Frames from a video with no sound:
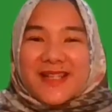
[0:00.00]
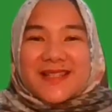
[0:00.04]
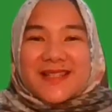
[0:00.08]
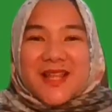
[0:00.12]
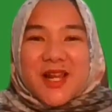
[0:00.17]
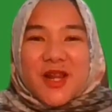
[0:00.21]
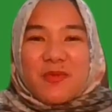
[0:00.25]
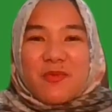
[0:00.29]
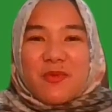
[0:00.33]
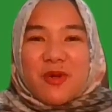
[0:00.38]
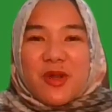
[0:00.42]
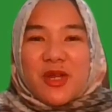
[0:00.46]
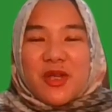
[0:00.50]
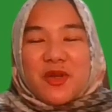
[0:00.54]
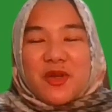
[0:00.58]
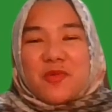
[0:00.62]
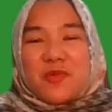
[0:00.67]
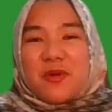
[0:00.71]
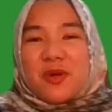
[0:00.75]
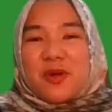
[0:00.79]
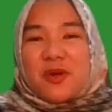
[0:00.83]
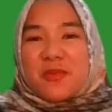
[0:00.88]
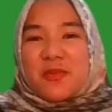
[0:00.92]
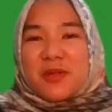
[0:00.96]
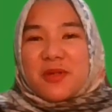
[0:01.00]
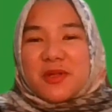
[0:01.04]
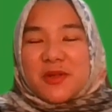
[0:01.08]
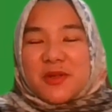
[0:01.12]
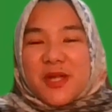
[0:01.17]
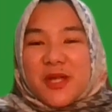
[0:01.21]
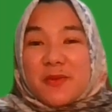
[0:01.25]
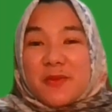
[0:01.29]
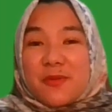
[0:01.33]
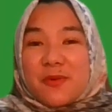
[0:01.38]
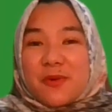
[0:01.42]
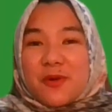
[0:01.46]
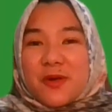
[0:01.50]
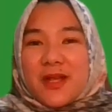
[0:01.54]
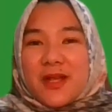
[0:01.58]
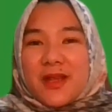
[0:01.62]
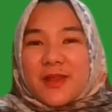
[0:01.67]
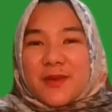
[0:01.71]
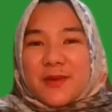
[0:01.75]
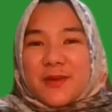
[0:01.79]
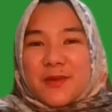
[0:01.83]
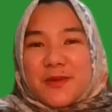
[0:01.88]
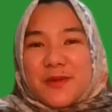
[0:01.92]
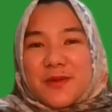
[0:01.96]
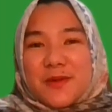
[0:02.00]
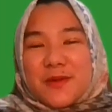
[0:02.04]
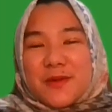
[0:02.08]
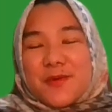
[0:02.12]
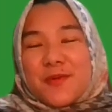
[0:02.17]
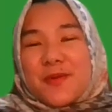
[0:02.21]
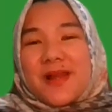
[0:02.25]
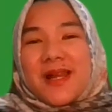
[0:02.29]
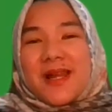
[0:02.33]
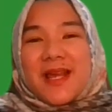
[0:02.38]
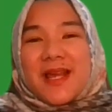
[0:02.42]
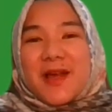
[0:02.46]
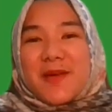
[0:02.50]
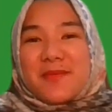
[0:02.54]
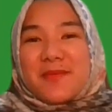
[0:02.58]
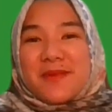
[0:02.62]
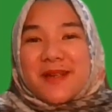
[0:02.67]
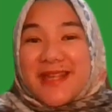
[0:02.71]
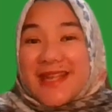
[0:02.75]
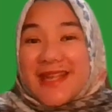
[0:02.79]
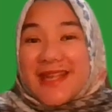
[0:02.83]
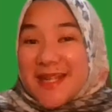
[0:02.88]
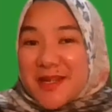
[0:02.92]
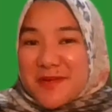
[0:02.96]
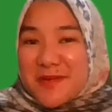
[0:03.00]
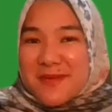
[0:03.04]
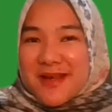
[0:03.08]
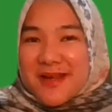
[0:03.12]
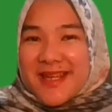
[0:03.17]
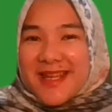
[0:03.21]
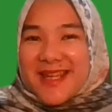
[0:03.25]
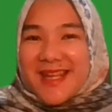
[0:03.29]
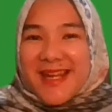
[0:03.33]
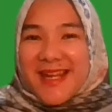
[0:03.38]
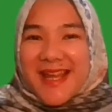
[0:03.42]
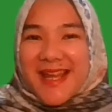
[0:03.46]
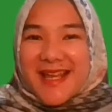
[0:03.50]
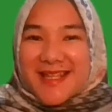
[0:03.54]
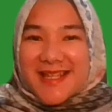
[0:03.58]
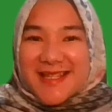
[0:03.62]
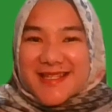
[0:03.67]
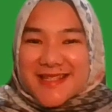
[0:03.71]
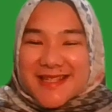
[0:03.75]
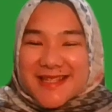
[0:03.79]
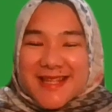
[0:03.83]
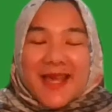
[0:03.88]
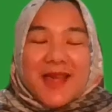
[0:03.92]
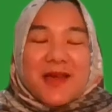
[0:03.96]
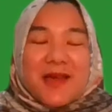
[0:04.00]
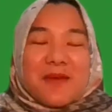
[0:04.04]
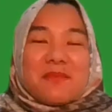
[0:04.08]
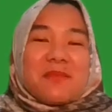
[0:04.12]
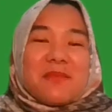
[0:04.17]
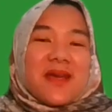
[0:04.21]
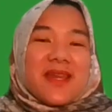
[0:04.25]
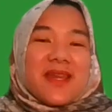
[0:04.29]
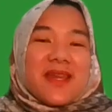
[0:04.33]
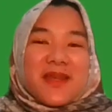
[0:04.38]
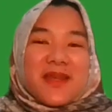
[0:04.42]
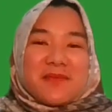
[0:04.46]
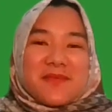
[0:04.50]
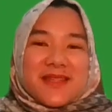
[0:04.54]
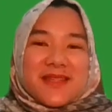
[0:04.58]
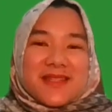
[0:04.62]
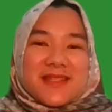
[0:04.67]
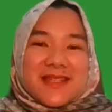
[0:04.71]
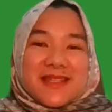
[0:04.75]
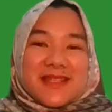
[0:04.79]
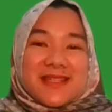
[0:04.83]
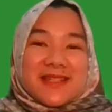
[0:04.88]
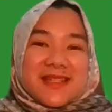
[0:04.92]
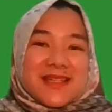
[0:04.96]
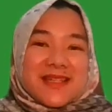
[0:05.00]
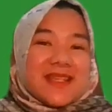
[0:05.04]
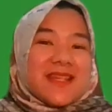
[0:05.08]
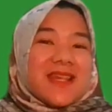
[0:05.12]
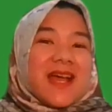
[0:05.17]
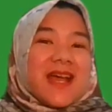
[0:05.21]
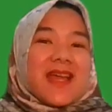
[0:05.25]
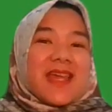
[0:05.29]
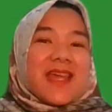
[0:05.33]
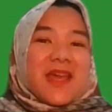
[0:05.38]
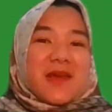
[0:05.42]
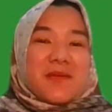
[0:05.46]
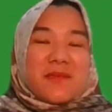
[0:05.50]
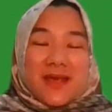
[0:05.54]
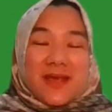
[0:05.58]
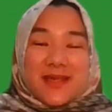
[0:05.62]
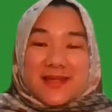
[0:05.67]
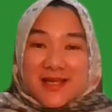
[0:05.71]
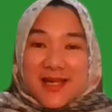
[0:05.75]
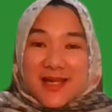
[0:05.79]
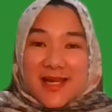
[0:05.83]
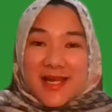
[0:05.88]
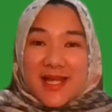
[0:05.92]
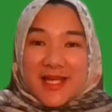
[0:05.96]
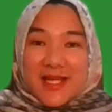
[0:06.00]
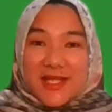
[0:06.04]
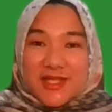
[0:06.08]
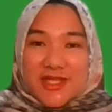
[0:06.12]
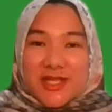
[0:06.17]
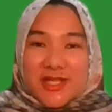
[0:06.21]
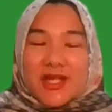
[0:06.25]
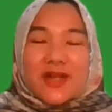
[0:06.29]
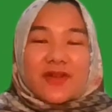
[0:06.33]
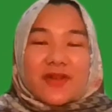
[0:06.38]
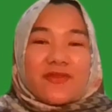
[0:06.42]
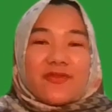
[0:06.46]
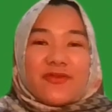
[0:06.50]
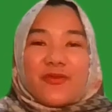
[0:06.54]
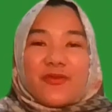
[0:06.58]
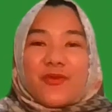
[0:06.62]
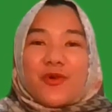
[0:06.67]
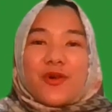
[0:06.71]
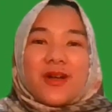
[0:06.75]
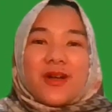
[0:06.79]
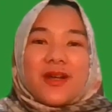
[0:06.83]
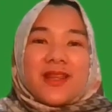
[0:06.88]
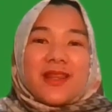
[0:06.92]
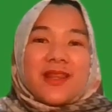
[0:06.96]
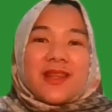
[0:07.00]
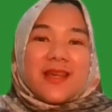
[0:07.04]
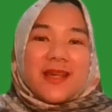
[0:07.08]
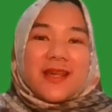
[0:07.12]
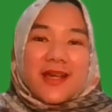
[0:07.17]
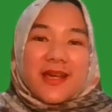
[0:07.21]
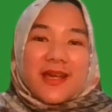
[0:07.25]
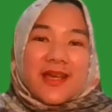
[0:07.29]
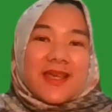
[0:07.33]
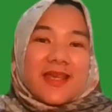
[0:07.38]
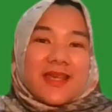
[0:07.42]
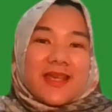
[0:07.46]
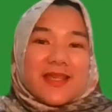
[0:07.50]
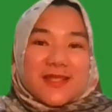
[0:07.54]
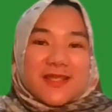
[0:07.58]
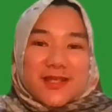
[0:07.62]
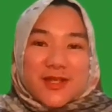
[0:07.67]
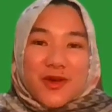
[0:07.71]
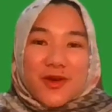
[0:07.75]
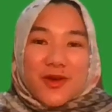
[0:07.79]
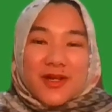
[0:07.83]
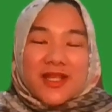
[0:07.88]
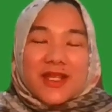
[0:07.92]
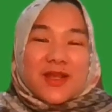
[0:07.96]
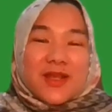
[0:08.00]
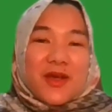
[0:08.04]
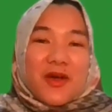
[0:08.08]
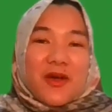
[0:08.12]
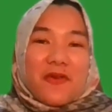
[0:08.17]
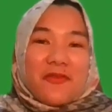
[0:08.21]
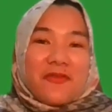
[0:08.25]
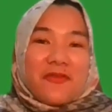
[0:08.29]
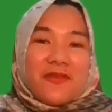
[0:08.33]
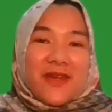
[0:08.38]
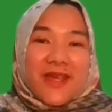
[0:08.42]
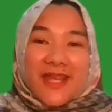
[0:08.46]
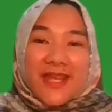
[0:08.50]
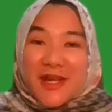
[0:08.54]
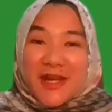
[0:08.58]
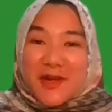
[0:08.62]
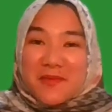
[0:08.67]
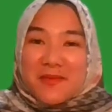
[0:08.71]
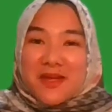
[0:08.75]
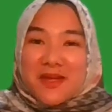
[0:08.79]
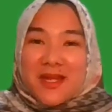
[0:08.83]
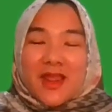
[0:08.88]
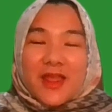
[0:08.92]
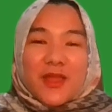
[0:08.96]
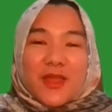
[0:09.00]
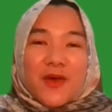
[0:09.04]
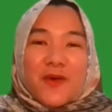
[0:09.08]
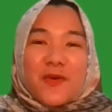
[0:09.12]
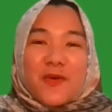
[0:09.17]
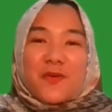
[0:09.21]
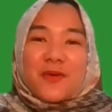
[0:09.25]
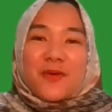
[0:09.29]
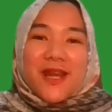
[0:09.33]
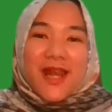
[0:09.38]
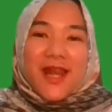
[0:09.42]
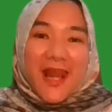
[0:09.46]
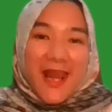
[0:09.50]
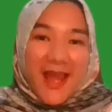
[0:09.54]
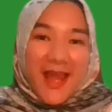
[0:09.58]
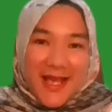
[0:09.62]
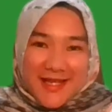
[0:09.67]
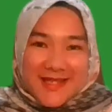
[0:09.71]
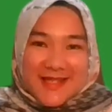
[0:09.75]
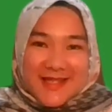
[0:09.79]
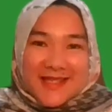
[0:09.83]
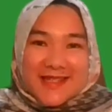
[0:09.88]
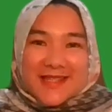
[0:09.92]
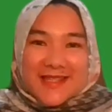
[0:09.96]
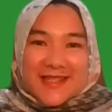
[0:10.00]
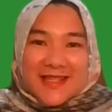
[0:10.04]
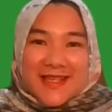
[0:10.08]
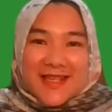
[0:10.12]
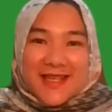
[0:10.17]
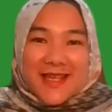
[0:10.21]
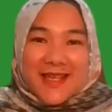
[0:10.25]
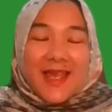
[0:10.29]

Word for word: Assalamualaikum warahmatullahi wabarakatuh. Welcome again in my class. My name is Indri. I am as a lecturer for the History of Economic Talk class.